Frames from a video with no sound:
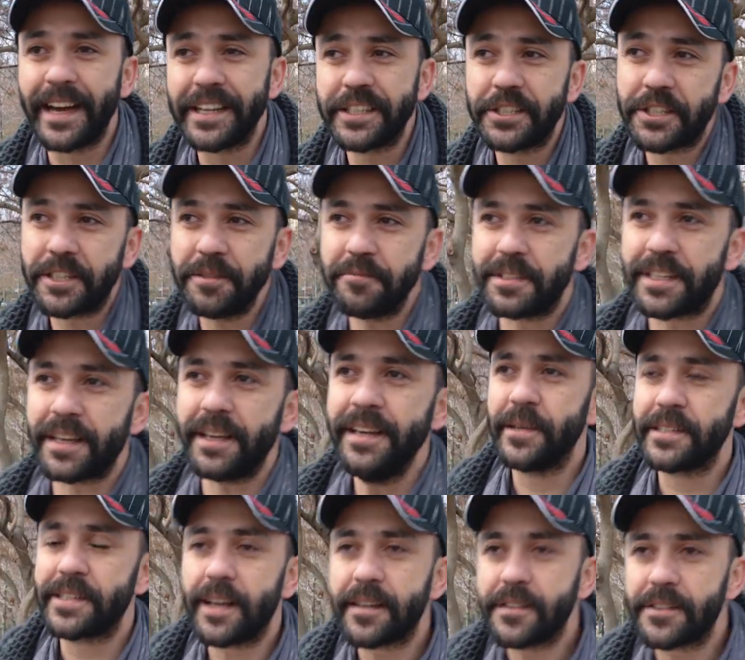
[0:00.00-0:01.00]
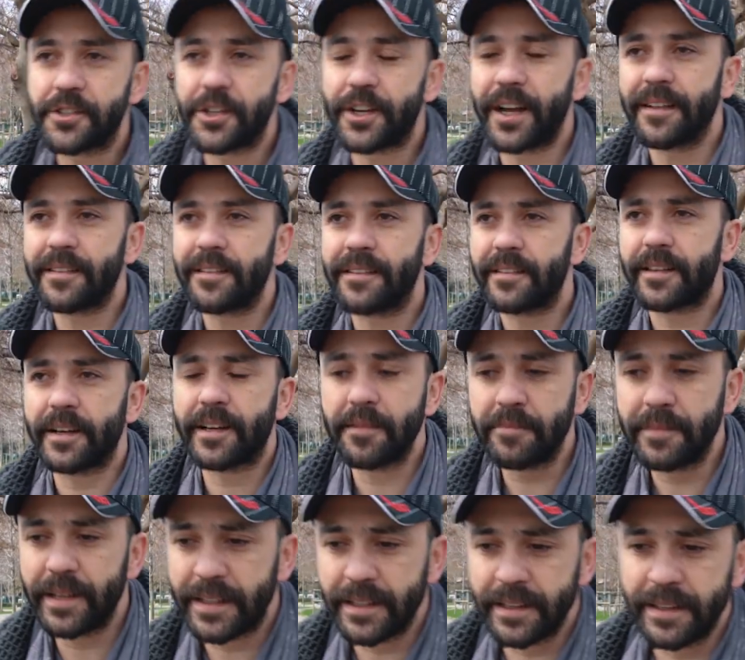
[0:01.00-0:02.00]
Yani hiç kimse mesela çıkan
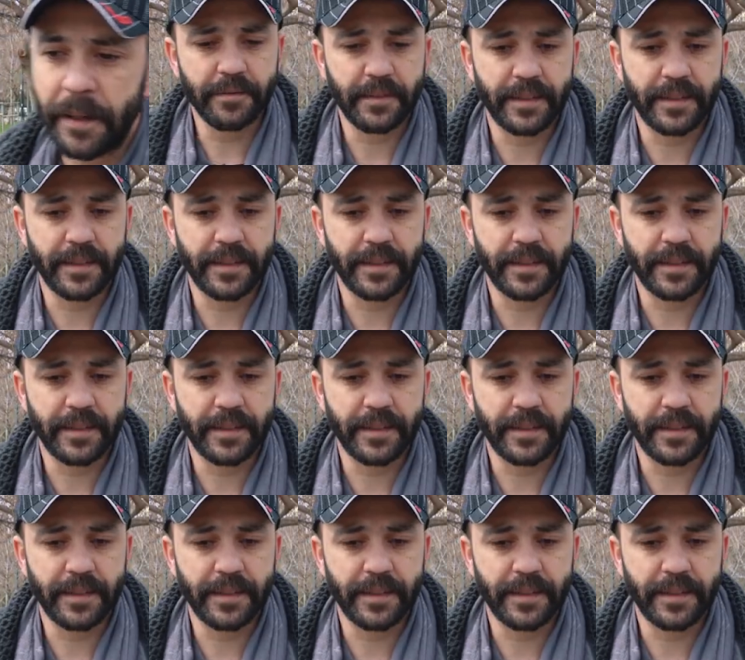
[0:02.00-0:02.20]
takımların